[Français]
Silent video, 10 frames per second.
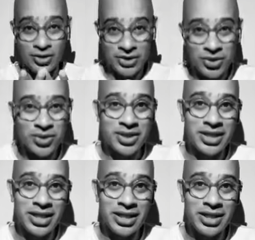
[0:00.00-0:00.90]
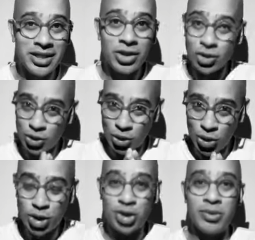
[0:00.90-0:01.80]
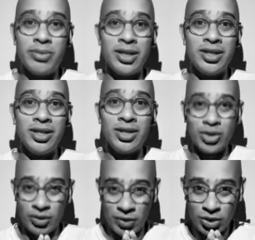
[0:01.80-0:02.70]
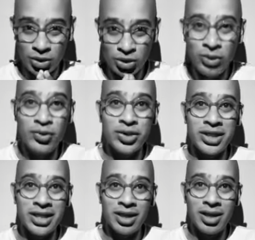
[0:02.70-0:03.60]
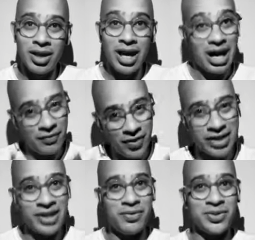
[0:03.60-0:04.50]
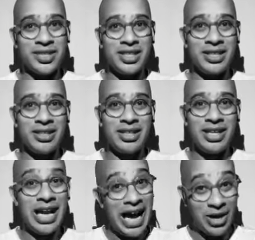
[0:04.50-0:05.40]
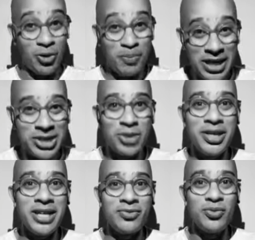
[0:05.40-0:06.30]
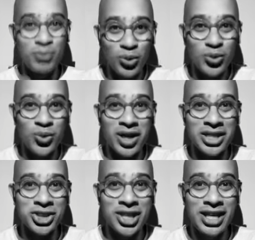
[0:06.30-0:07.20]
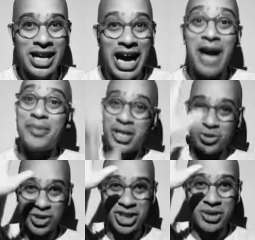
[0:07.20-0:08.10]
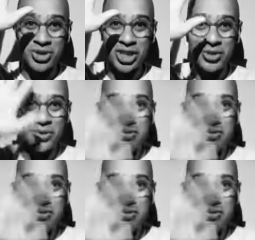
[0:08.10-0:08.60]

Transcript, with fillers: sentier sur le chemin de votre devenir afin d'avancer. Alors belle semaine à vous, bon courage, à bientôt, ciao ciao